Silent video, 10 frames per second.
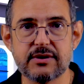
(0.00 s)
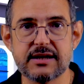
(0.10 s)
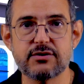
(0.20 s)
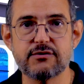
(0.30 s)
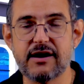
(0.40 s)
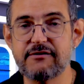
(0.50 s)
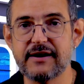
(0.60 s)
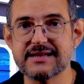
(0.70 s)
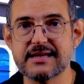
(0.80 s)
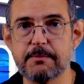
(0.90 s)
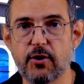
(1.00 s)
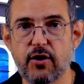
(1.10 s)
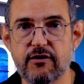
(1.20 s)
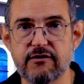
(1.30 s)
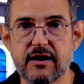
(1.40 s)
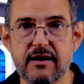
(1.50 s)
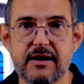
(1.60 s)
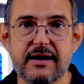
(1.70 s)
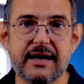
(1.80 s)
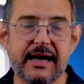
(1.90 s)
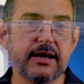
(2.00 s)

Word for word: qui devra faire ses preuves. La